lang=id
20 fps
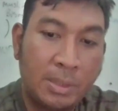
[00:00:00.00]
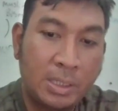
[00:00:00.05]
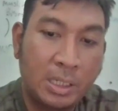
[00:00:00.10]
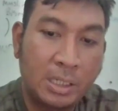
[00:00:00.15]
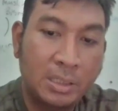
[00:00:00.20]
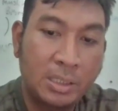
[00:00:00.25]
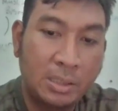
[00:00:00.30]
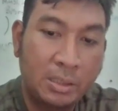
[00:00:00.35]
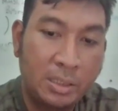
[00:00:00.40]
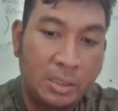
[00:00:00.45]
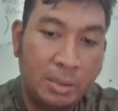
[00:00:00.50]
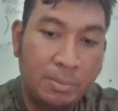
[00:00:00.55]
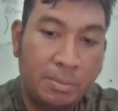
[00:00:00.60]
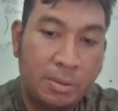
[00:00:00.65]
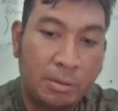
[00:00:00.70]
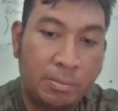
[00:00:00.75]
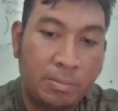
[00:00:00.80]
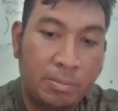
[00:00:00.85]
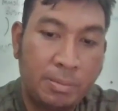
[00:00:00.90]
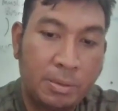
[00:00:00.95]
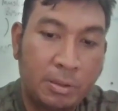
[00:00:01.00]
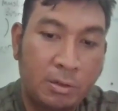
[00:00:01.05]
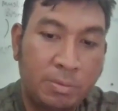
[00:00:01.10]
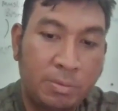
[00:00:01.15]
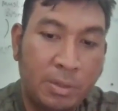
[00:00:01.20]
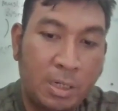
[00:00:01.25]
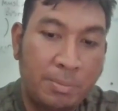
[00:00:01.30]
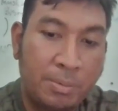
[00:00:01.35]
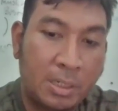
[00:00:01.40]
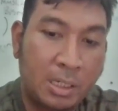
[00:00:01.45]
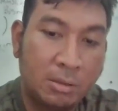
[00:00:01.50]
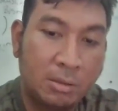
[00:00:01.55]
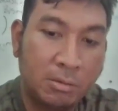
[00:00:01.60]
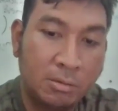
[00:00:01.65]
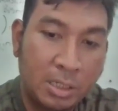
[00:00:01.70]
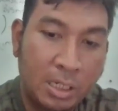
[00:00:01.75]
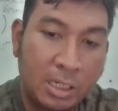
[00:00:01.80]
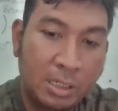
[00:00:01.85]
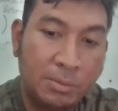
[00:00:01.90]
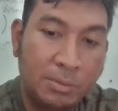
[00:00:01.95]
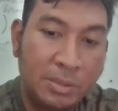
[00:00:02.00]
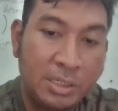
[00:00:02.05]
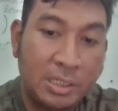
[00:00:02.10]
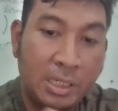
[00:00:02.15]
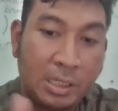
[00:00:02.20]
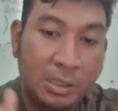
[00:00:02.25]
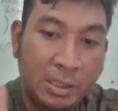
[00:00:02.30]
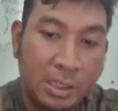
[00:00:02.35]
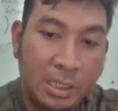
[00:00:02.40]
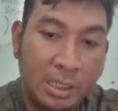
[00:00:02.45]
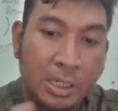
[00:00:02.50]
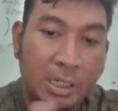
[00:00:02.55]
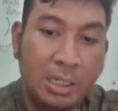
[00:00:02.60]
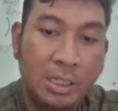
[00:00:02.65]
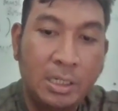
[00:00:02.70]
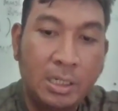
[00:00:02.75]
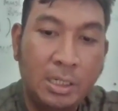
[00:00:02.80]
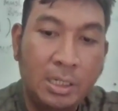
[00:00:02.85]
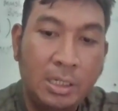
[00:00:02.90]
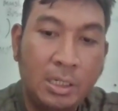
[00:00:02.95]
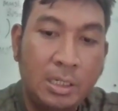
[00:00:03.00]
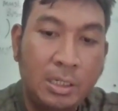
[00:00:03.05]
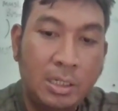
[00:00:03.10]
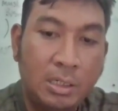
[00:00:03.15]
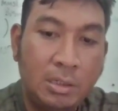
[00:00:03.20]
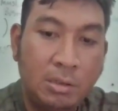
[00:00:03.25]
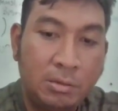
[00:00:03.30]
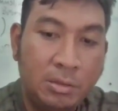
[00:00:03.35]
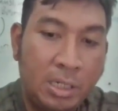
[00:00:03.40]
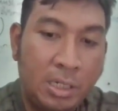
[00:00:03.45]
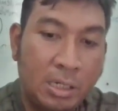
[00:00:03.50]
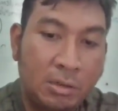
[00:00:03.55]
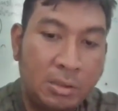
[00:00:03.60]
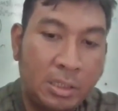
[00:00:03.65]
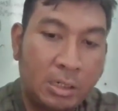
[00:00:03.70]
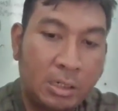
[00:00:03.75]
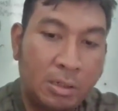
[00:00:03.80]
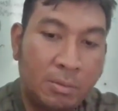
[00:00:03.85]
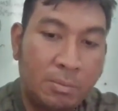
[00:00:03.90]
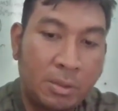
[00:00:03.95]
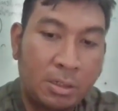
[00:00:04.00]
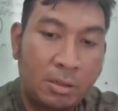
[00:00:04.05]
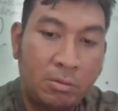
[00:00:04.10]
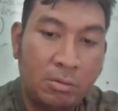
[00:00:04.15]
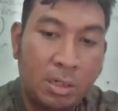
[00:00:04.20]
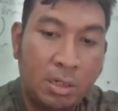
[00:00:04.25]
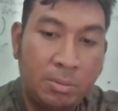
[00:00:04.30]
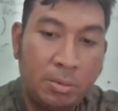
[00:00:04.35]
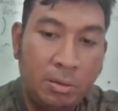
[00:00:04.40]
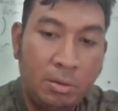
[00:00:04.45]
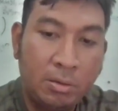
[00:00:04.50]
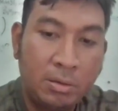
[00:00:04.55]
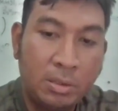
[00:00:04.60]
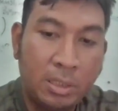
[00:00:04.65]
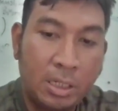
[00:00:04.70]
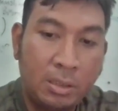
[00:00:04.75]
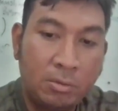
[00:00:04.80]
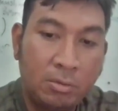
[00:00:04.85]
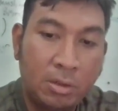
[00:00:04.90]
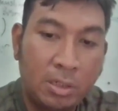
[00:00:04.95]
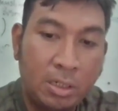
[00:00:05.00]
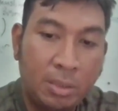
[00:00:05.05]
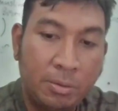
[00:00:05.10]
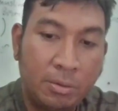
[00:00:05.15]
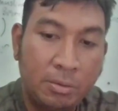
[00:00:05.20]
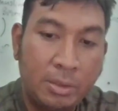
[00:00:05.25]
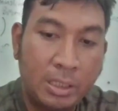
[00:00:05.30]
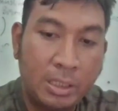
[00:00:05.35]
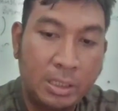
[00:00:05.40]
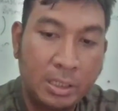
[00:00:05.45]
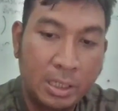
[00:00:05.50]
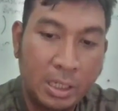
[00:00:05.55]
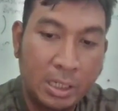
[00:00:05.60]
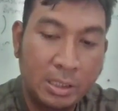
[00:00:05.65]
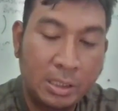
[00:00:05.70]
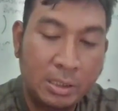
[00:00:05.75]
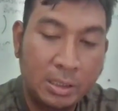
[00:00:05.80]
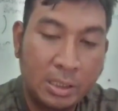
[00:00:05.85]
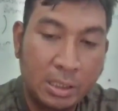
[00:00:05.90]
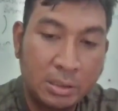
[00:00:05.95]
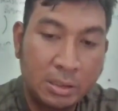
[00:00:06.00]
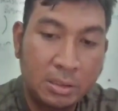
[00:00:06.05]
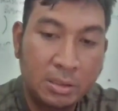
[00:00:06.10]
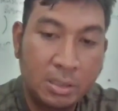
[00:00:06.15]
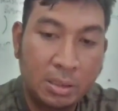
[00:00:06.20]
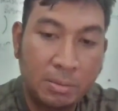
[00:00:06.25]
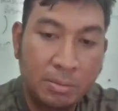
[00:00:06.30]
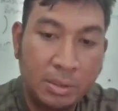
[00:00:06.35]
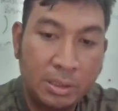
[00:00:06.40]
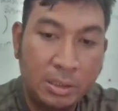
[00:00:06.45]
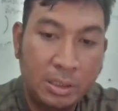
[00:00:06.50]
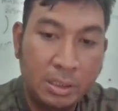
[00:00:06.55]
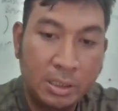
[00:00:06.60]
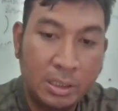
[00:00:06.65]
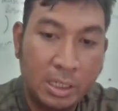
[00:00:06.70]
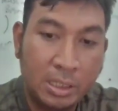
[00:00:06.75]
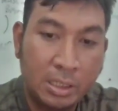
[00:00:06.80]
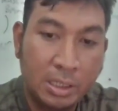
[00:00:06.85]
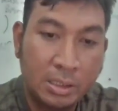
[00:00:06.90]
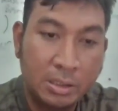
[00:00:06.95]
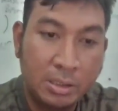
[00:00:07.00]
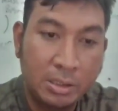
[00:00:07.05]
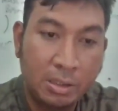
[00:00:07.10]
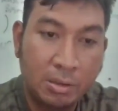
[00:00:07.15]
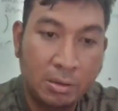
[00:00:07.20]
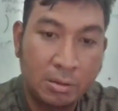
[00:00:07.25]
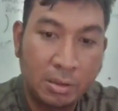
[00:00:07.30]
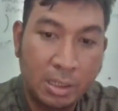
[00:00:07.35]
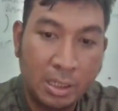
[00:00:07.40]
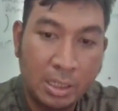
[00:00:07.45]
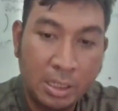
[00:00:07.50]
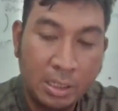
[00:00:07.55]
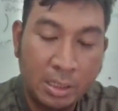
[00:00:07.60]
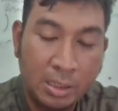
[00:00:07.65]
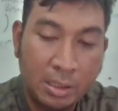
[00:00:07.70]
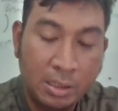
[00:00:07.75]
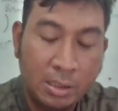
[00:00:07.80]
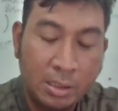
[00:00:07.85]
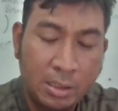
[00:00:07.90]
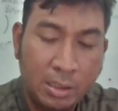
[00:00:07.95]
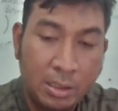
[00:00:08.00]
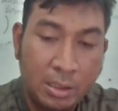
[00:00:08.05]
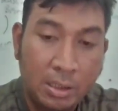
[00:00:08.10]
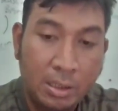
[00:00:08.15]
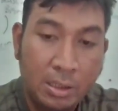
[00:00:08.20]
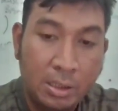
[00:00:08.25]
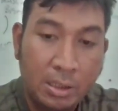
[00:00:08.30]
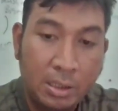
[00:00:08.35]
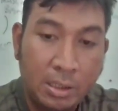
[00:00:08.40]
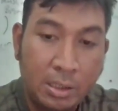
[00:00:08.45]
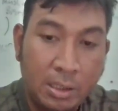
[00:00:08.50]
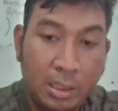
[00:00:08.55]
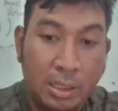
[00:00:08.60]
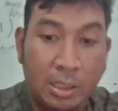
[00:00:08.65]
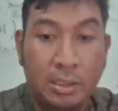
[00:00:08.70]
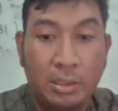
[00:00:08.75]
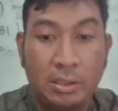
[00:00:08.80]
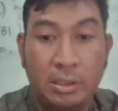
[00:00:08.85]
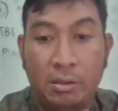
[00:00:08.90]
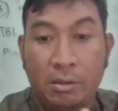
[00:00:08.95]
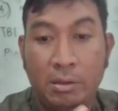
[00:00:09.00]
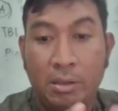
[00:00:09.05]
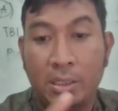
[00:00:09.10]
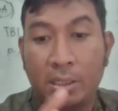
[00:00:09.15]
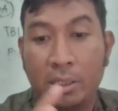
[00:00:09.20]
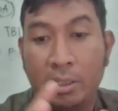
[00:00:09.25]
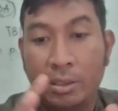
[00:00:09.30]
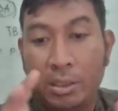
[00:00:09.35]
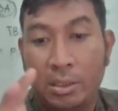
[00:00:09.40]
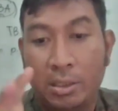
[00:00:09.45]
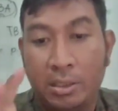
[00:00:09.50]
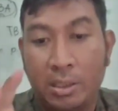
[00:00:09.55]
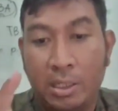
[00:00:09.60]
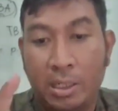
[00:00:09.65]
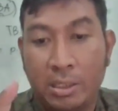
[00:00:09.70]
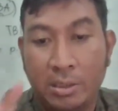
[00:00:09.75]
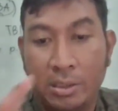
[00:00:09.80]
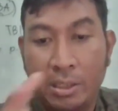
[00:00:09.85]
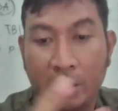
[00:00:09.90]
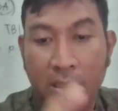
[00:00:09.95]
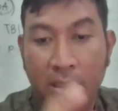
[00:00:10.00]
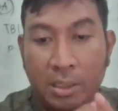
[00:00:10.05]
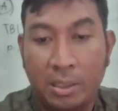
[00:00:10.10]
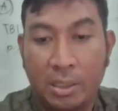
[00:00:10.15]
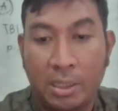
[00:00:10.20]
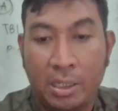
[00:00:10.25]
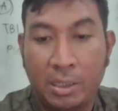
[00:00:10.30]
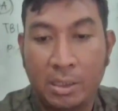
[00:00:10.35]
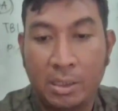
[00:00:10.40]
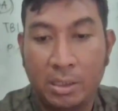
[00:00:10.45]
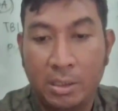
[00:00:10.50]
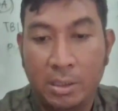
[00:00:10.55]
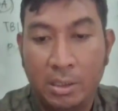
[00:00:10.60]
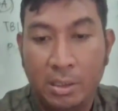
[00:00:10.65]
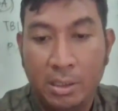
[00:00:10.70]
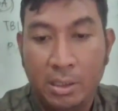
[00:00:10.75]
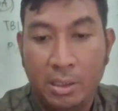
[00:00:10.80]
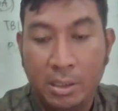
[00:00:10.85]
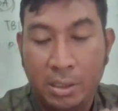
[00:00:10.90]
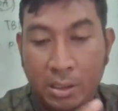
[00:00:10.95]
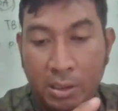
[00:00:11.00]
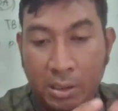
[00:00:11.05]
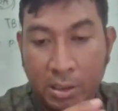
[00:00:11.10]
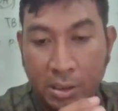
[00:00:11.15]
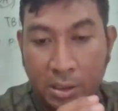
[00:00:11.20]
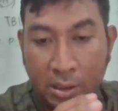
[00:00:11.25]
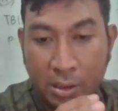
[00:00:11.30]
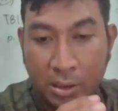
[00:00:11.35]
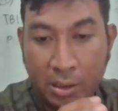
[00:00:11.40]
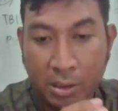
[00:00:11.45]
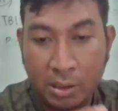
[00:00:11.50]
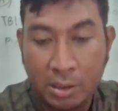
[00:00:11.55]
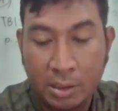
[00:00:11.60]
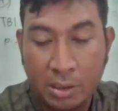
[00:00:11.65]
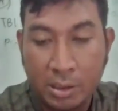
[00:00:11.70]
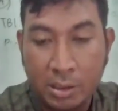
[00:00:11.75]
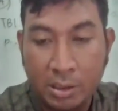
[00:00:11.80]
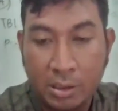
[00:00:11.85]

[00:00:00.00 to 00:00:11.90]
kemenak tadi berupa peraturan misalnya ya Undang-Undang Nomor 20 Tahun 2003 tentang Sistem Pendidikan Nasional. Nah, di situ kan ada dijelaskan tentang uh,